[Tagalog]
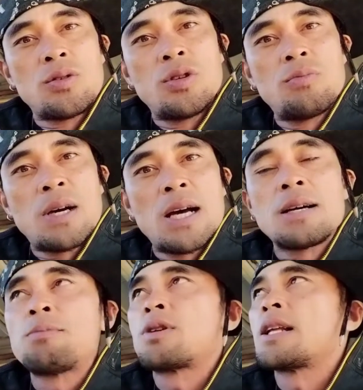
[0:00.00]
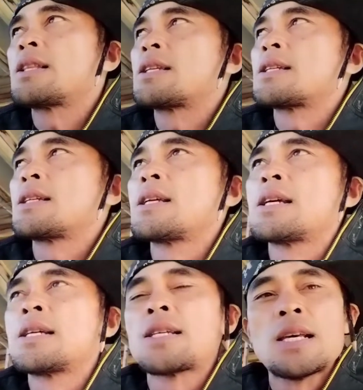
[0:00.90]
yun mga kaburat
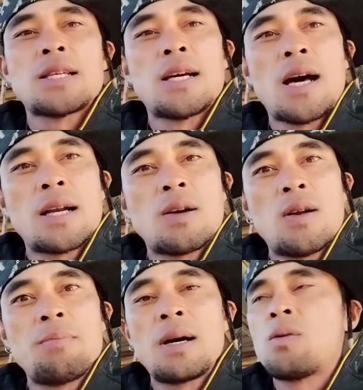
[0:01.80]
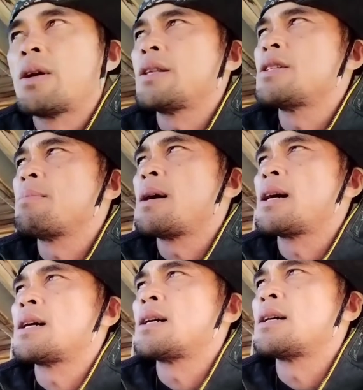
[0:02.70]
sa isang araw halimbawa
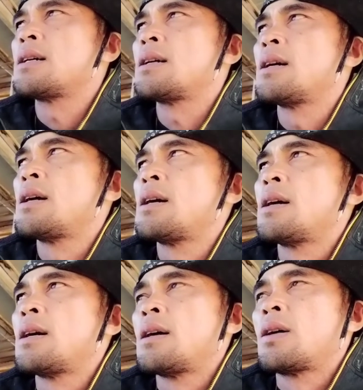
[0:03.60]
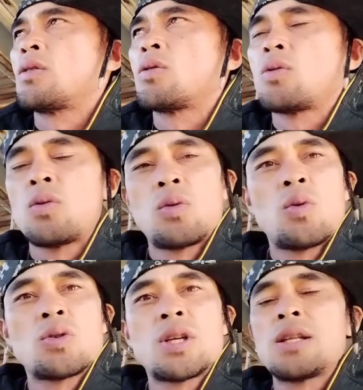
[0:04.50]
itsimang
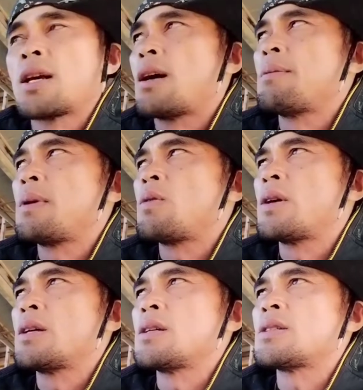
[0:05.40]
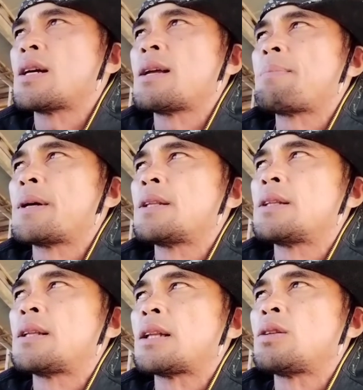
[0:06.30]
gosin ka halimbawa isang lapad
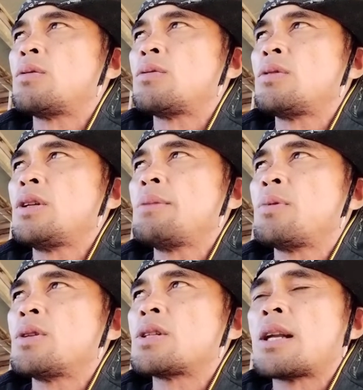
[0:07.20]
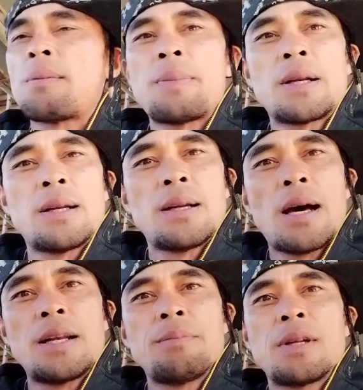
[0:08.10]
3,000 isang lapad
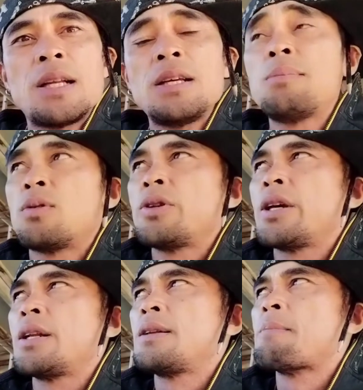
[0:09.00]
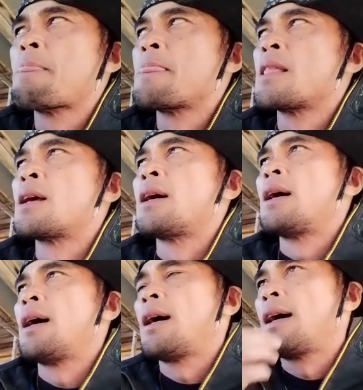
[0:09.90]
6,000 yen
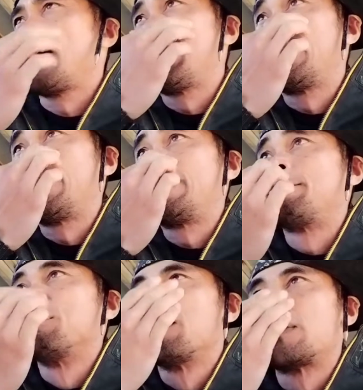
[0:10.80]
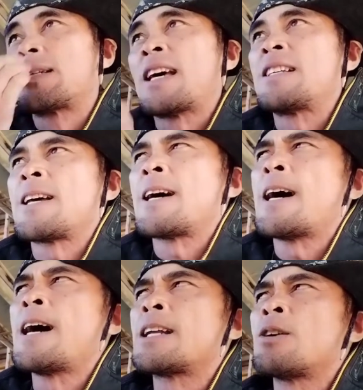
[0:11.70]
uh, sa isang
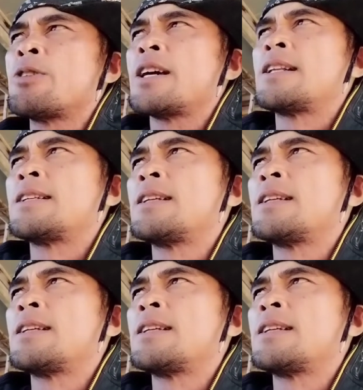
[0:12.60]
araw yan